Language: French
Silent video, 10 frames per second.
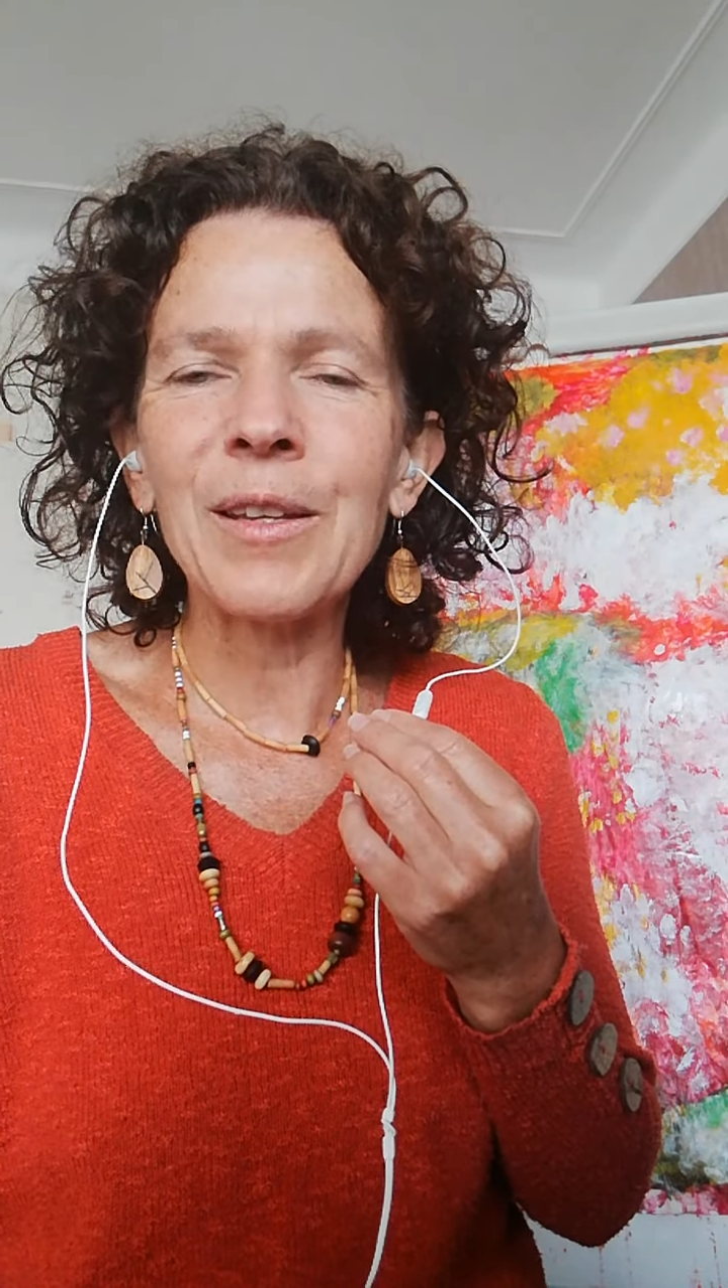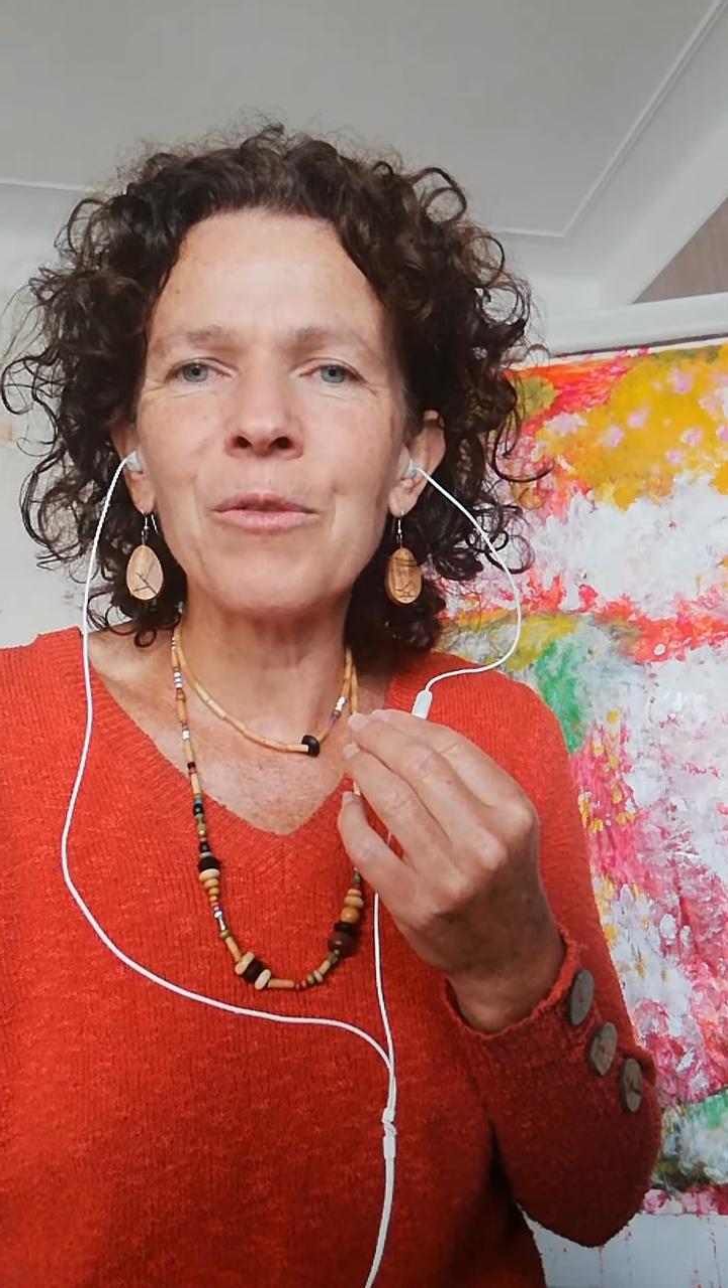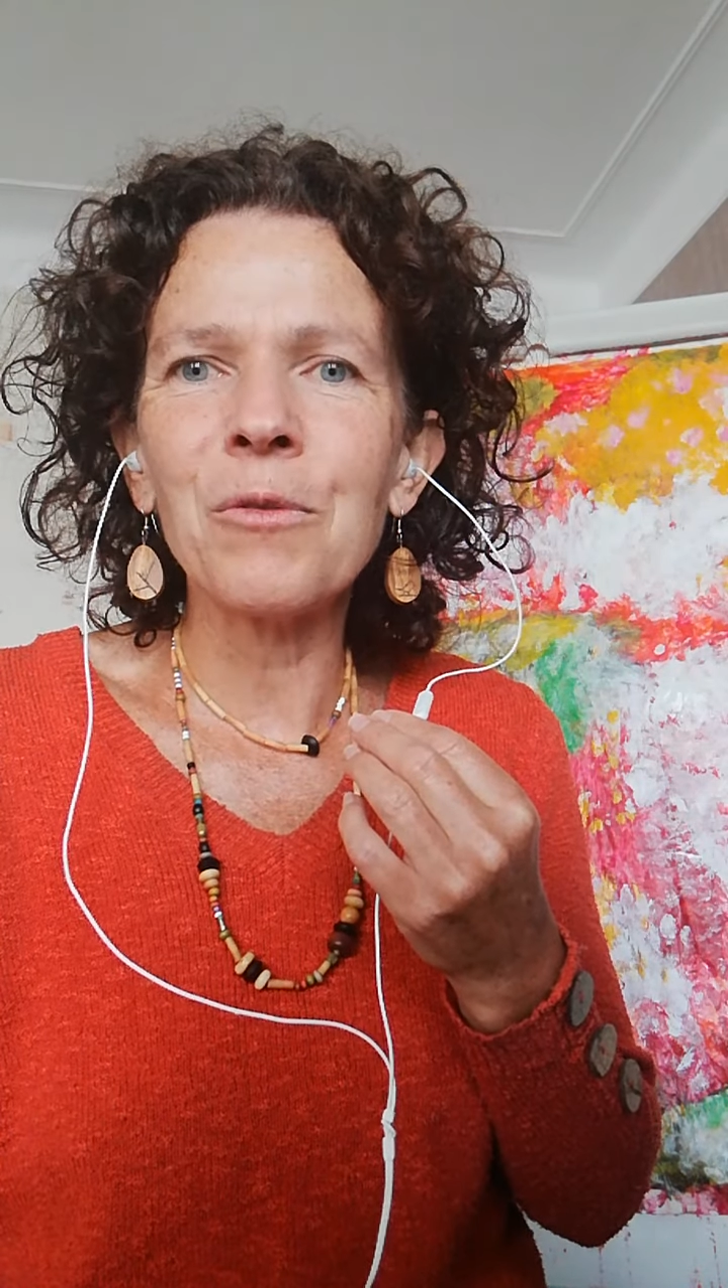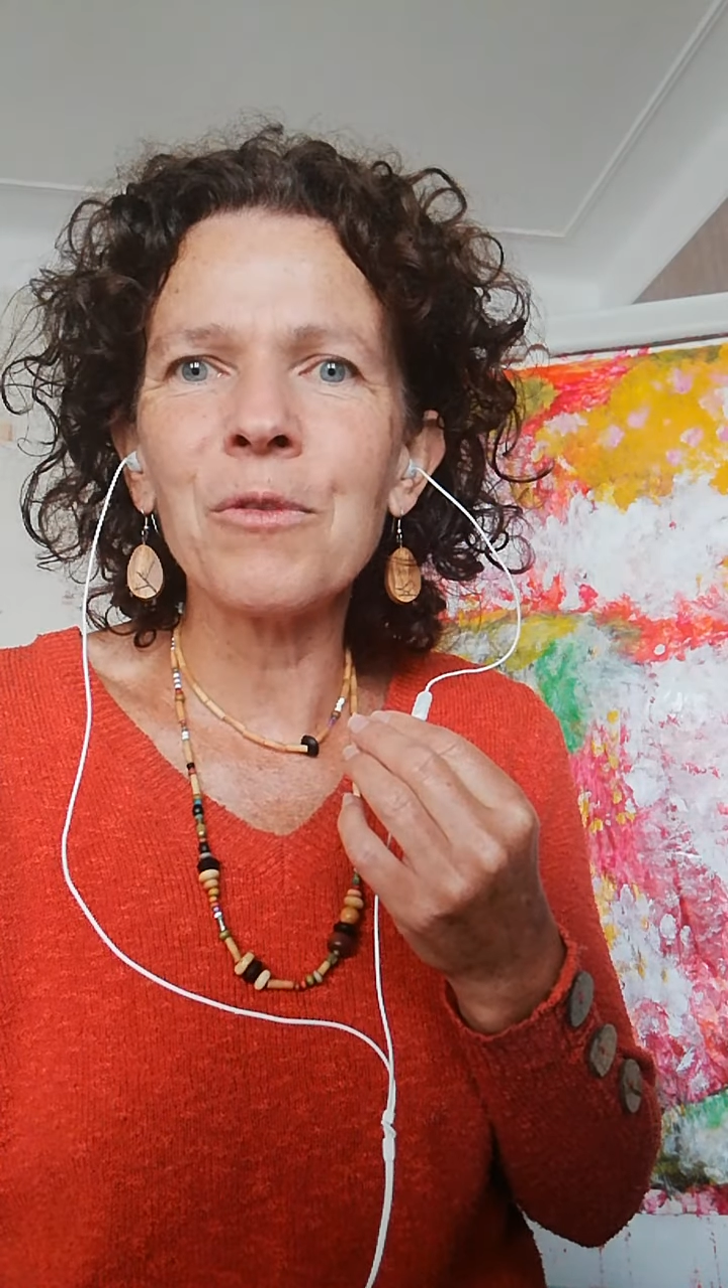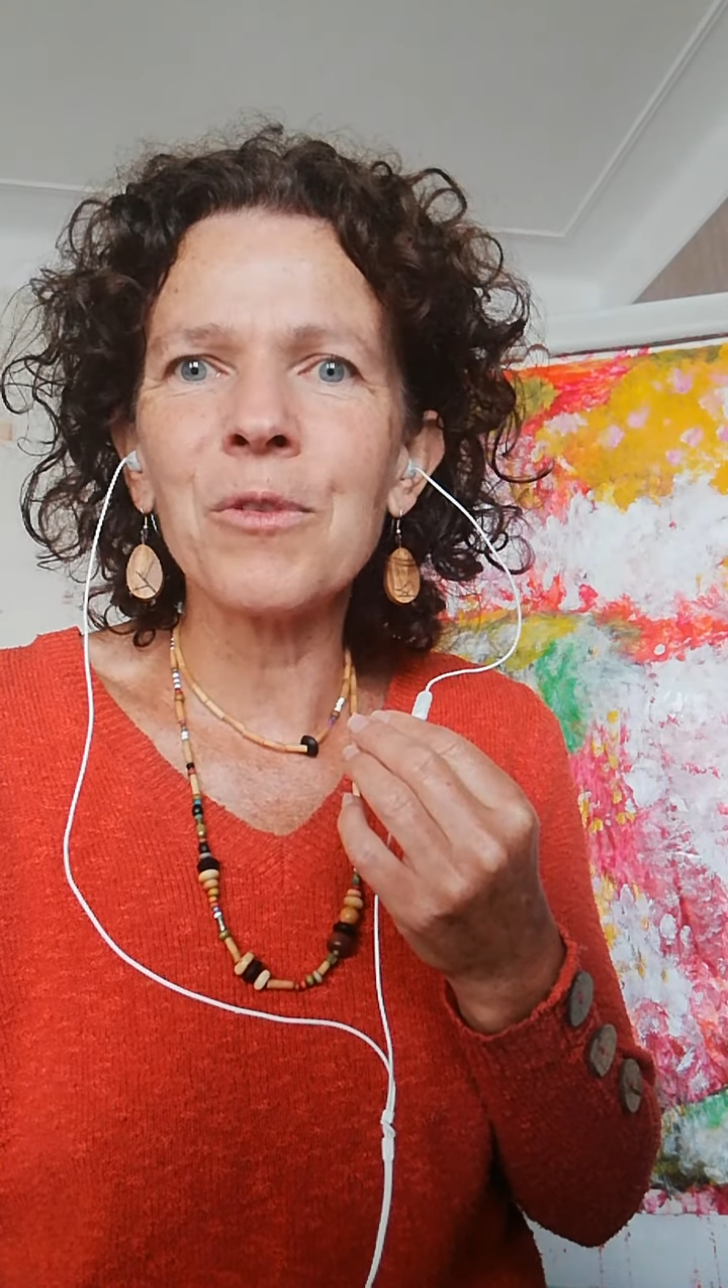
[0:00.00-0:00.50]
et
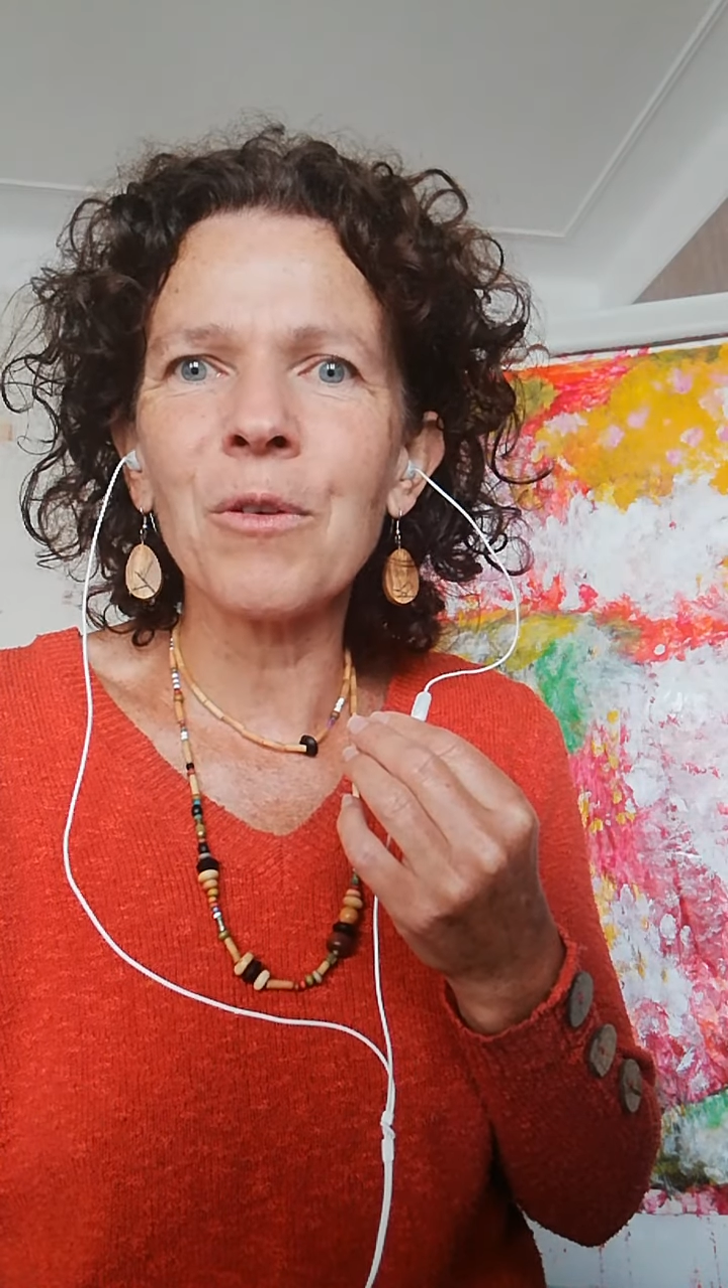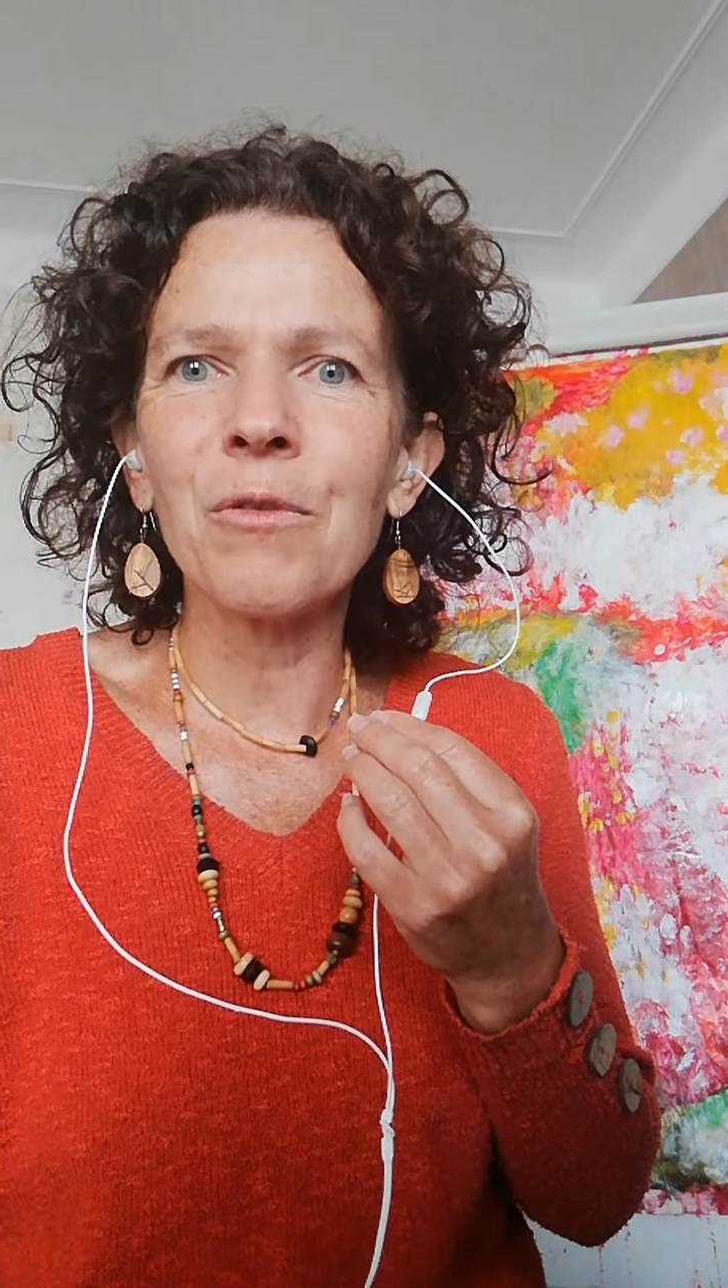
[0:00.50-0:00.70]
nous vous